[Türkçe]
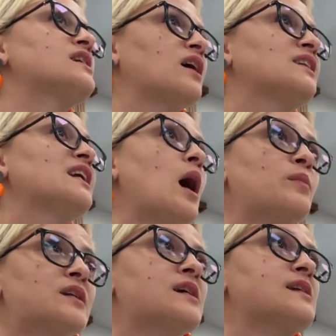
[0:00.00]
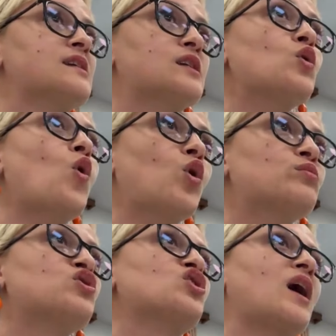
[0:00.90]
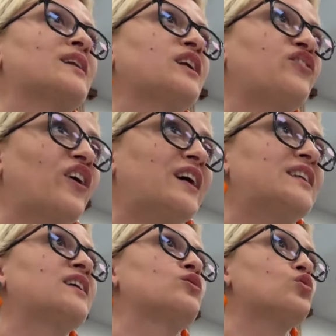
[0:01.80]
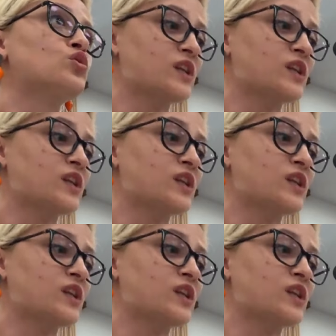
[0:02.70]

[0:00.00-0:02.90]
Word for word: Katliamın yasasının olmayacağını ifade ediyoruz.